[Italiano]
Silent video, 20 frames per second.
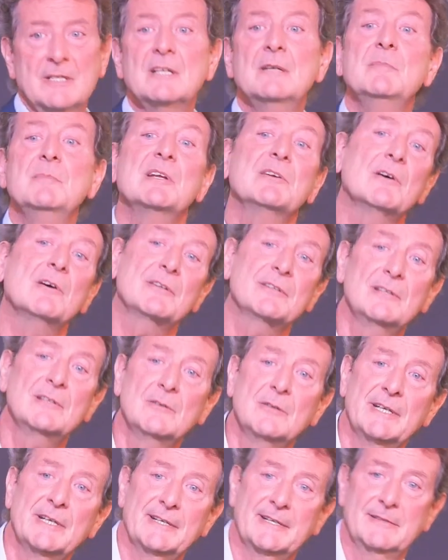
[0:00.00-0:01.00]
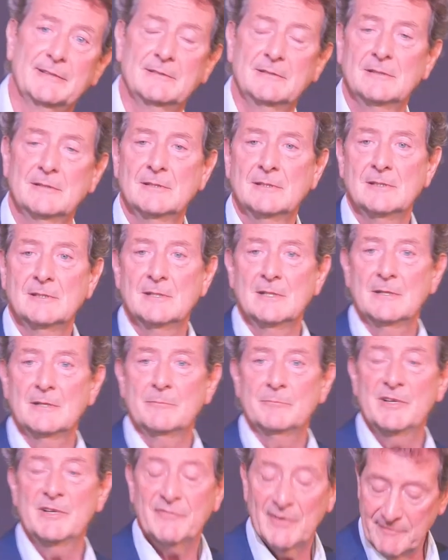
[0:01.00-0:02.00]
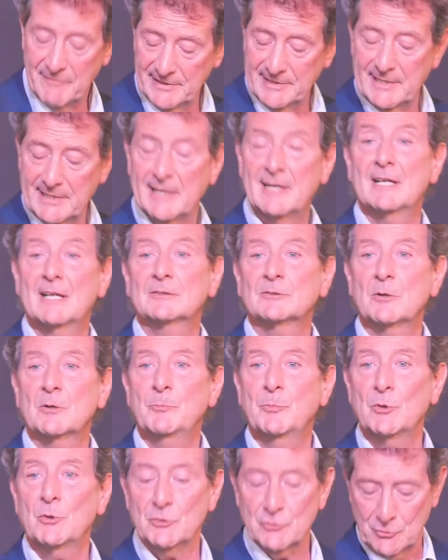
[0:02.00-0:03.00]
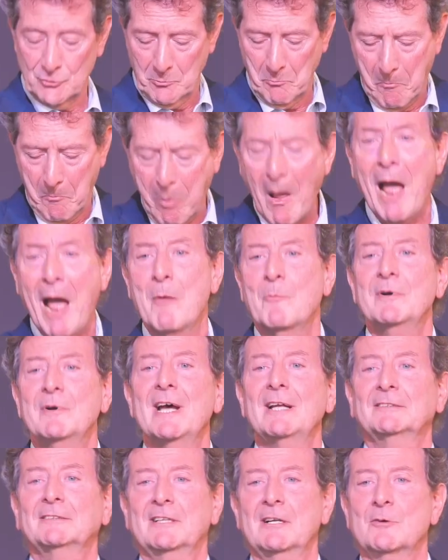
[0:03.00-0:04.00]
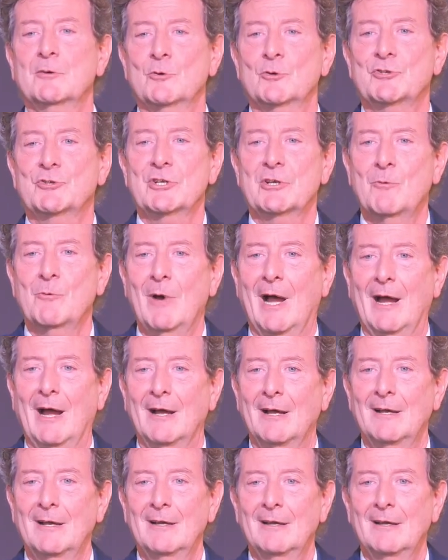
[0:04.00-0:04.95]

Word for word: i miei nonni lo erano. Mi fa vedere l'altro polso e pam, un'altra croce qua.